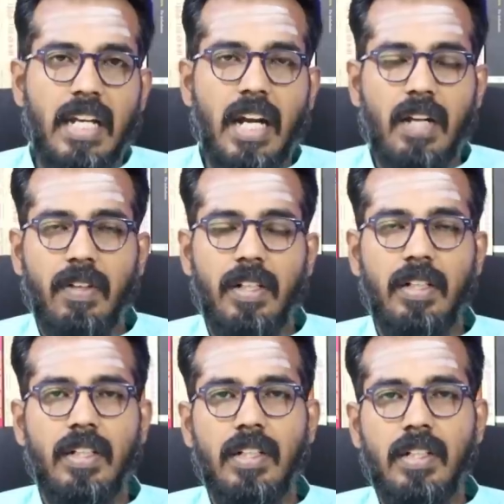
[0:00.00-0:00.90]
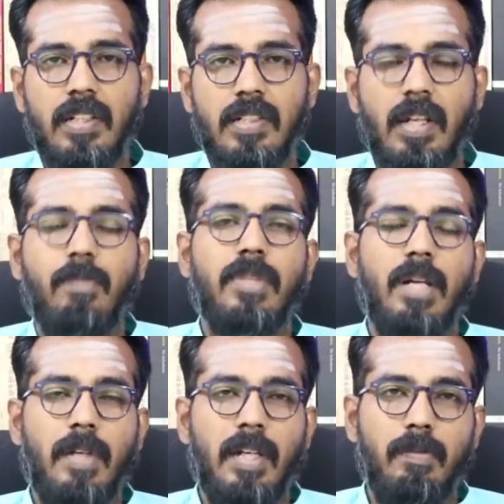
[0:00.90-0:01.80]
சனியானவர்
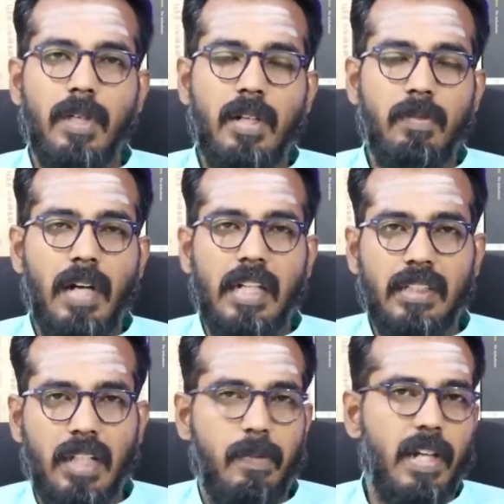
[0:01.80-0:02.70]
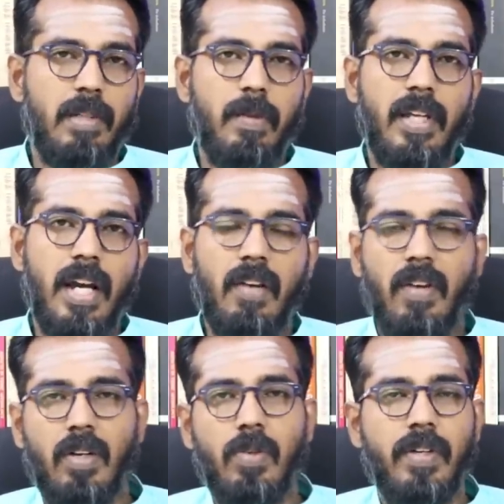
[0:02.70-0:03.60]
சப்தம மற்றும் அஷ்டம
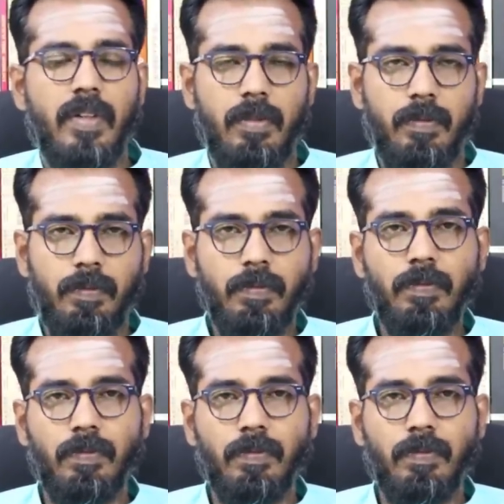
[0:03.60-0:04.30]
அதிபதியாக வரக்கூடியவர்